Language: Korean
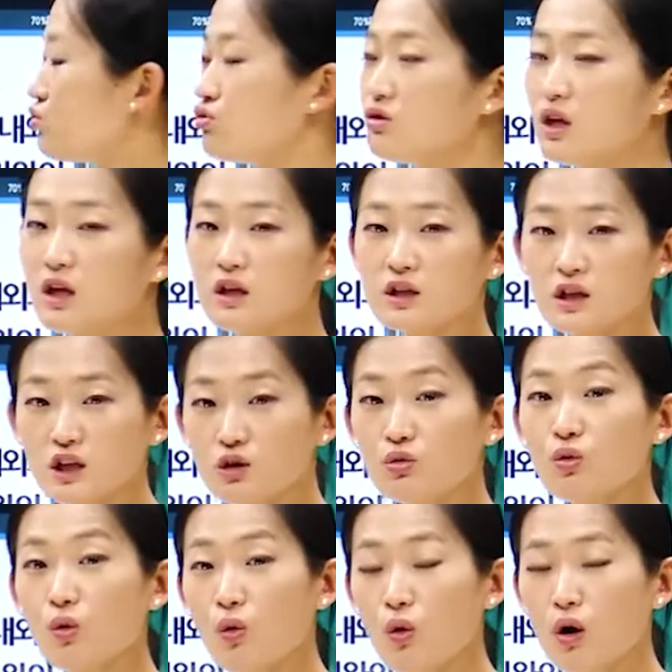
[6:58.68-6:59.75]
군대를
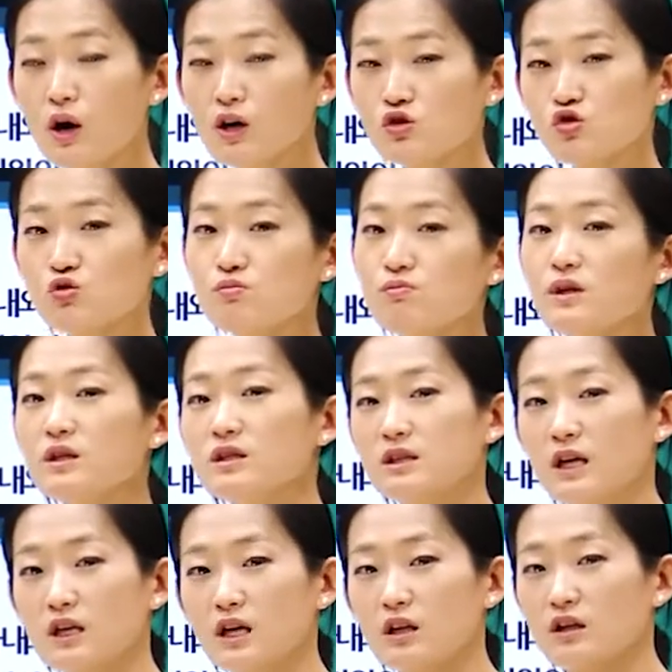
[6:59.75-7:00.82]
키우고 준비는
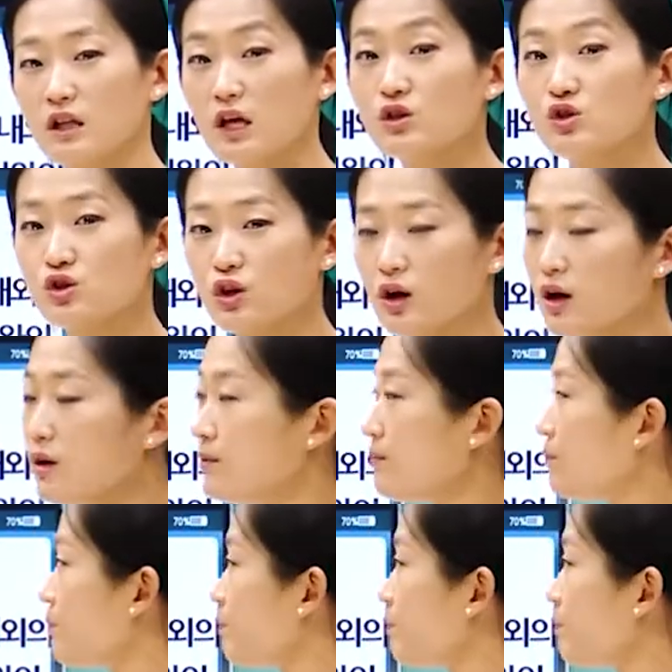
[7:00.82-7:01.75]
하기는 했죠.